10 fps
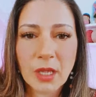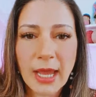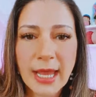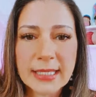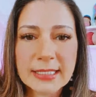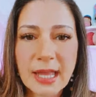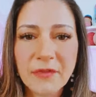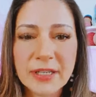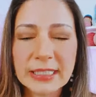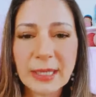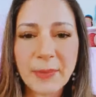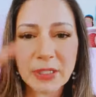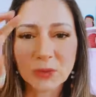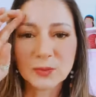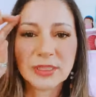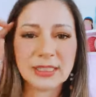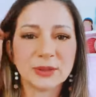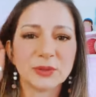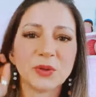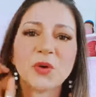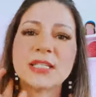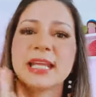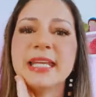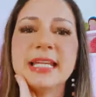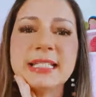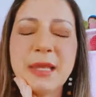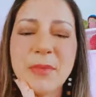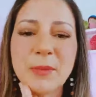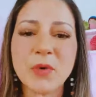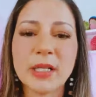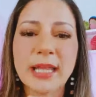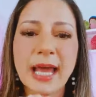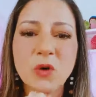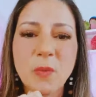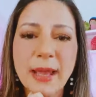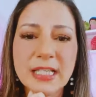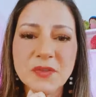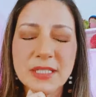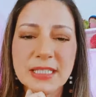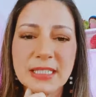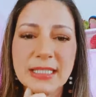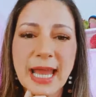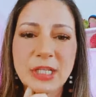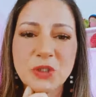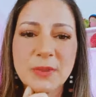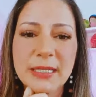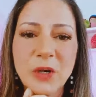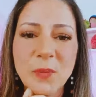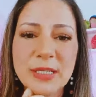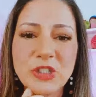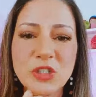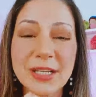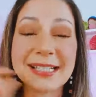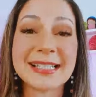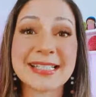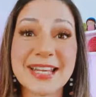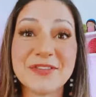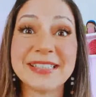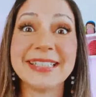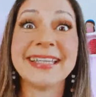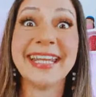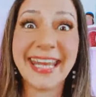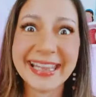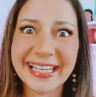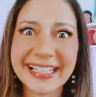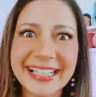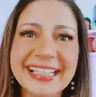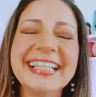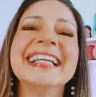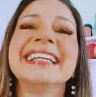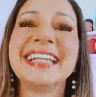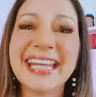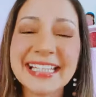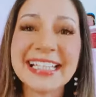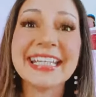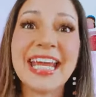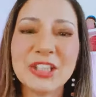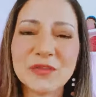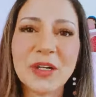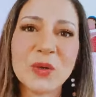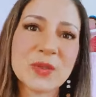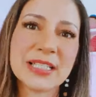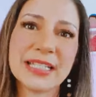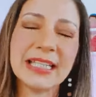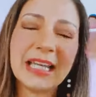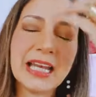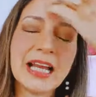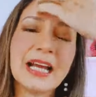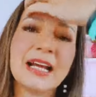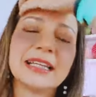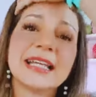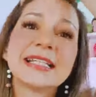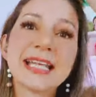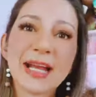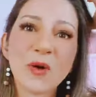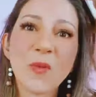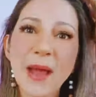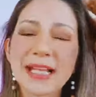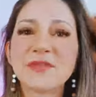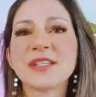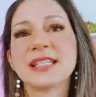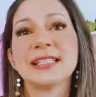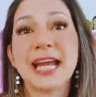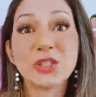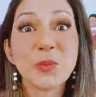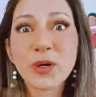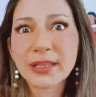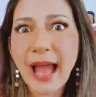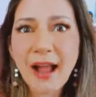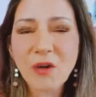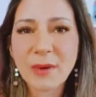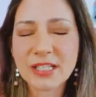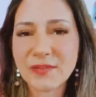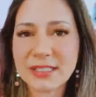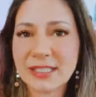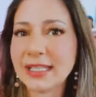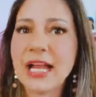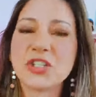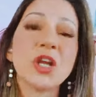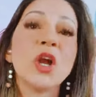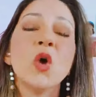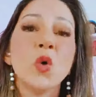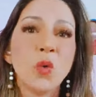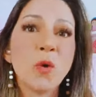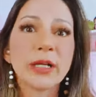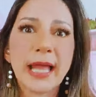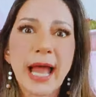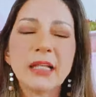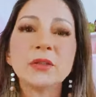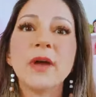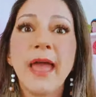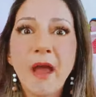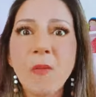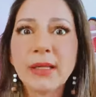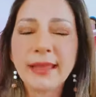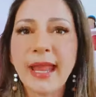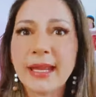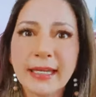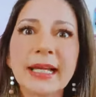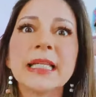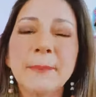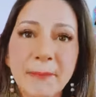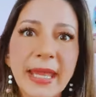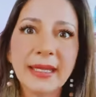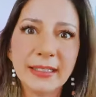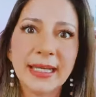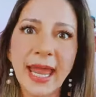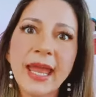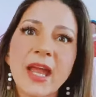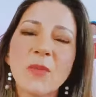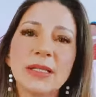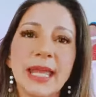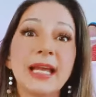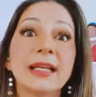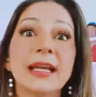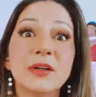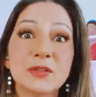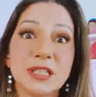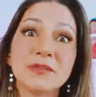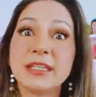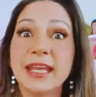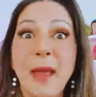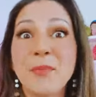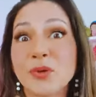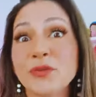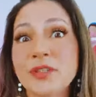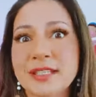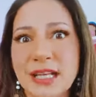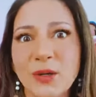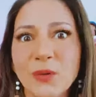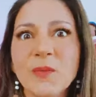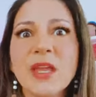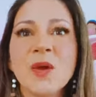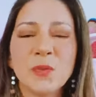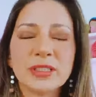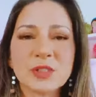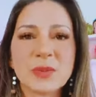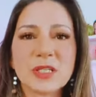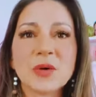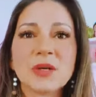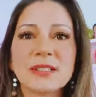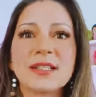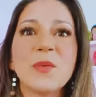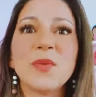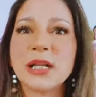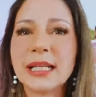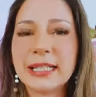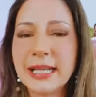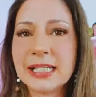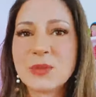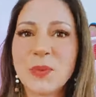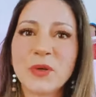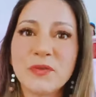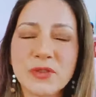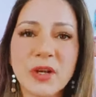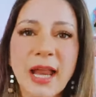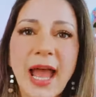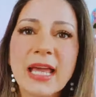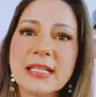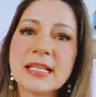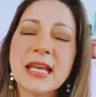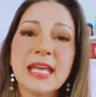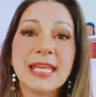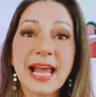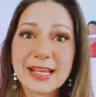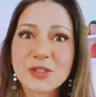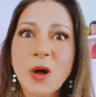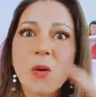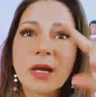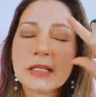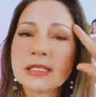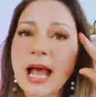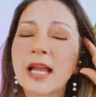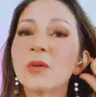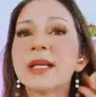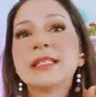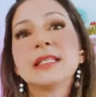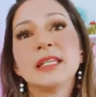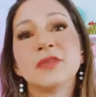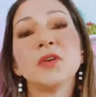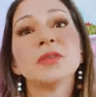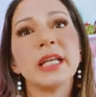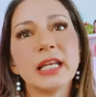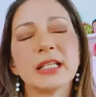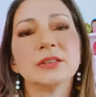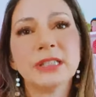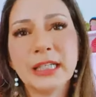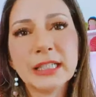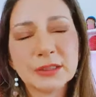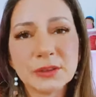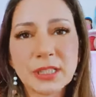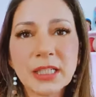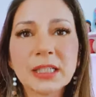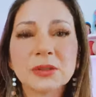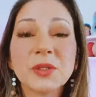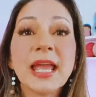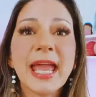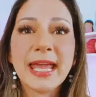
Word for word: A Stephanie está perguntando: gostaria de saber bordar com mais facilidade. Me dê umas dicas. Stephanie, treina treina que aí tu vai conseguir uh, tecer com mais facilidade, bordar com mais facilidade. O bordado é uma técnica também, né? É uma técnica, inclusive, que é profissão. Muitas pessoas são bordadeiras profissionais e elas só alcançaram esse nível treinando, treinando, treinando.